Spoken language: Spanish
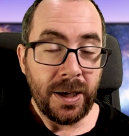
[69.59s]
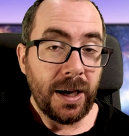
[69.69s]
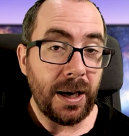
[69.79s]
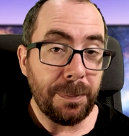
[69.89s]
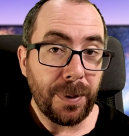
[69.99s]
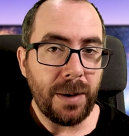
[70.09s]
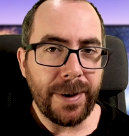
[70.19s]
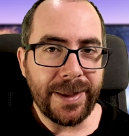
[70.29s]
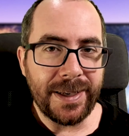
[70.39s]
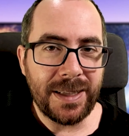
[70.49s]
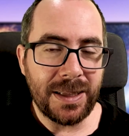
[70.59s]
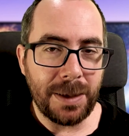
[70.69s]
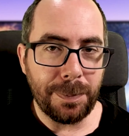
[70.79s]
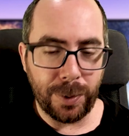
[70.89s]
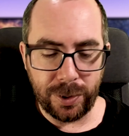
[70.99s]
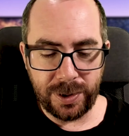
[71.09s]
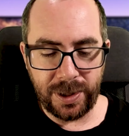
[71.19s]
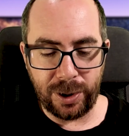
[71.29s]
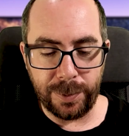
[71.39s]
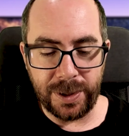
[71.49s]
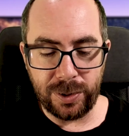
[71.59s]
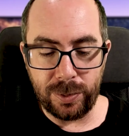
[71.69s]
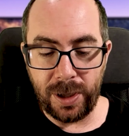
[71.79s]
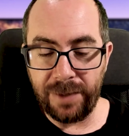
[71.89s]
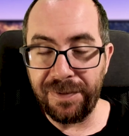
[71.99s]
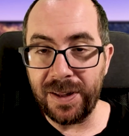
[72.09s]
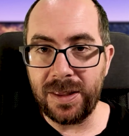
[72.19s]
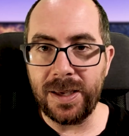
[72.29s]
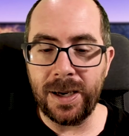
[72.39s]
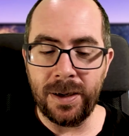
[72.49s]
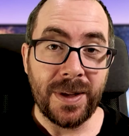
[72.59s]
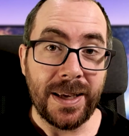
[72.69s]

El problema de este tipo de cobertura facial